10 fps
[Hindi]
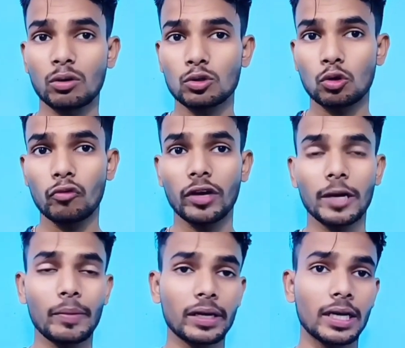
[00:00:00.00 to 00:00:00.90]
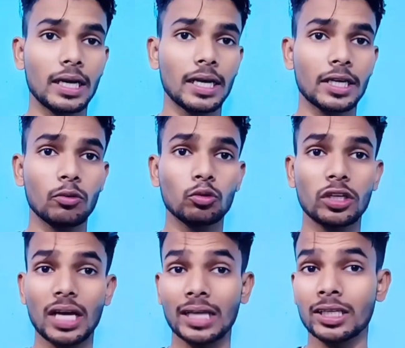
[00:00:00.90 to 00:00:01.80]
यादव को स्लो विकेट पर खेलने की
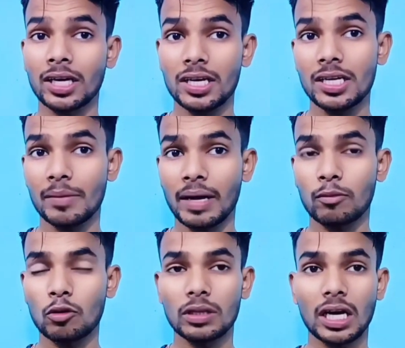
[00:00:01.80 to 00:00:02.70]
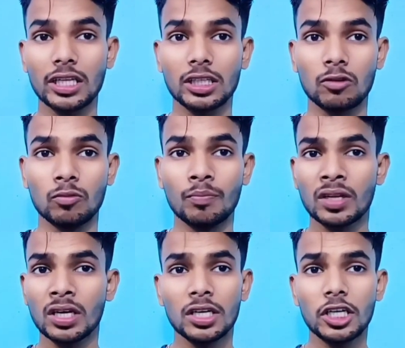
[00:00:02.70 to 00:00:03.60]
उतनी आदत नहीं है मैं आपको बता देता
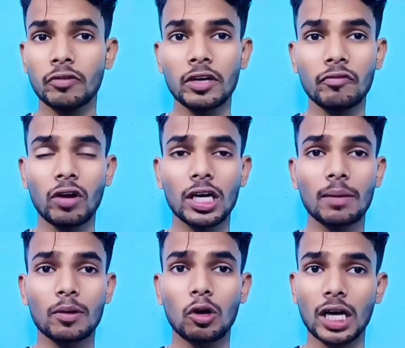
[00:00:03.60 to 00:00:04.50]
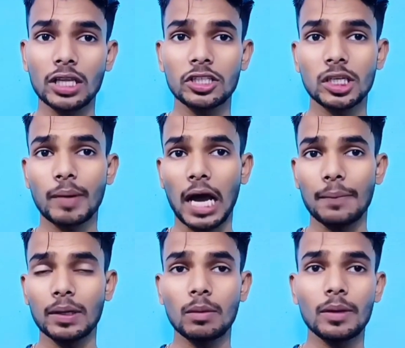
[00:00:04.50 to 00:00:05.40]
हूँ टी ट्वेंटी वर्ल्ड कप को हटा दीजिए अब
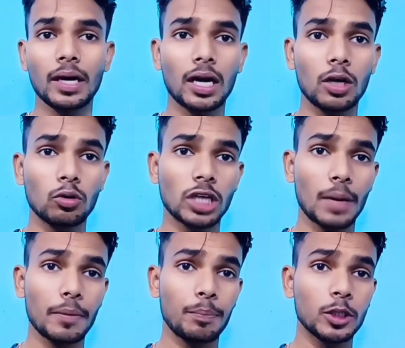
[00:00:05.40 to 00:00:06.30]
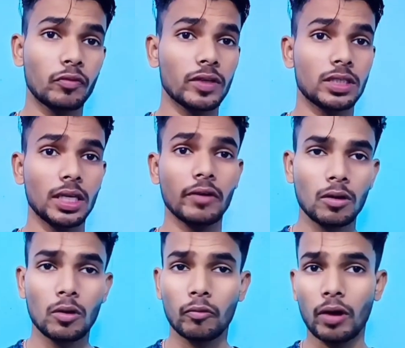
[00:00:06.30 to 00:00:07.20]
आईपीएल में भी अगर ले लो जहाँ पे पिच फंसती
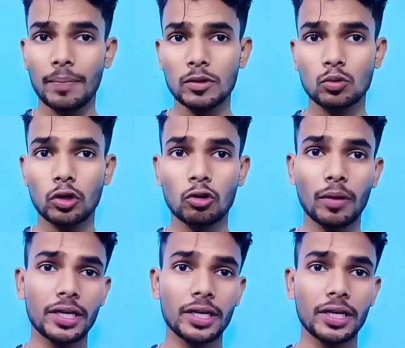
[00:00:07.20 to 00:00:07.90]
है वहां पे सूर्य